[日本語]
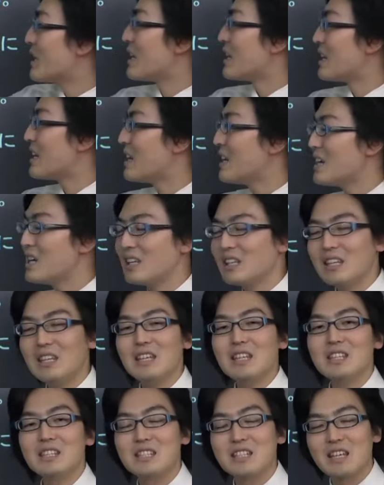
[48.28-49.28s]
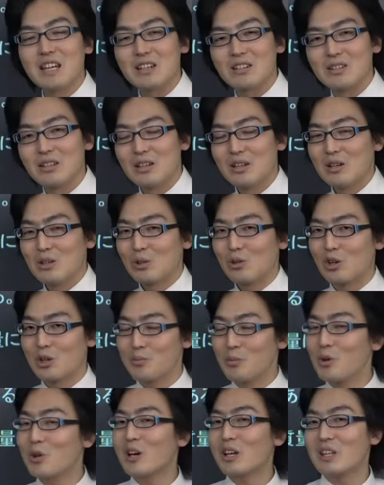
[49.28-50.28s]
た平均値である。これ
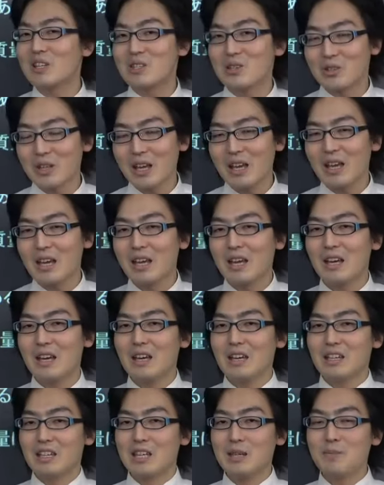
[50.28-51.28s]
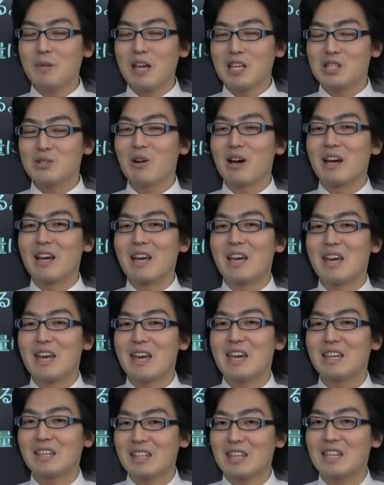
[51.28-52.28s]
も オーケー ですよね。イメージは
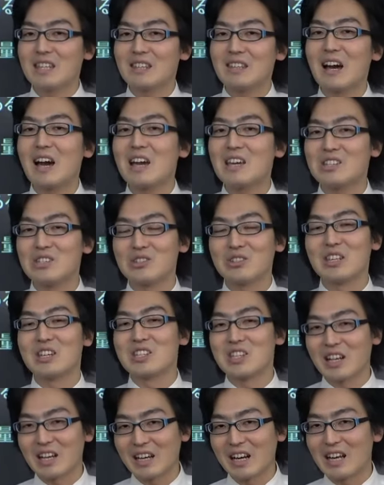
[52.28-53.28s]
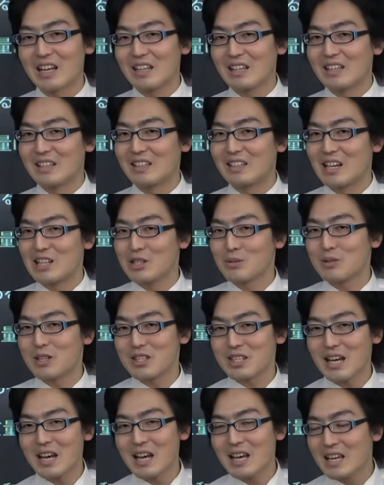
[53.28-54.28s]
平均体重でしたから大丈夫で
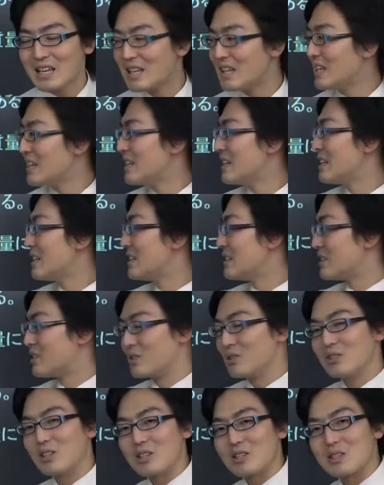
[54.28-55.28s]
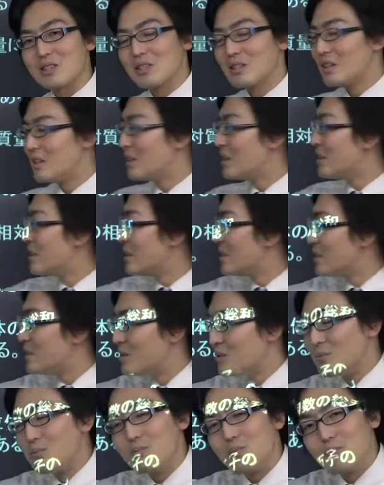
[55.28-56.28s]
すか。うです。
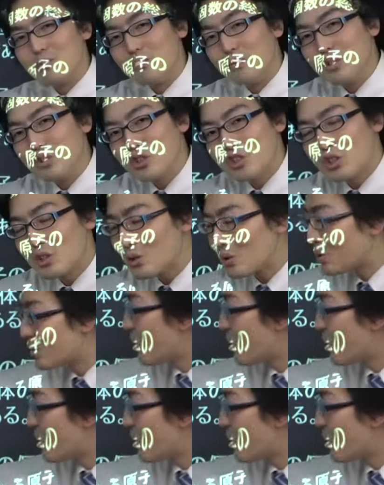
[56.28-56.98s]
分子量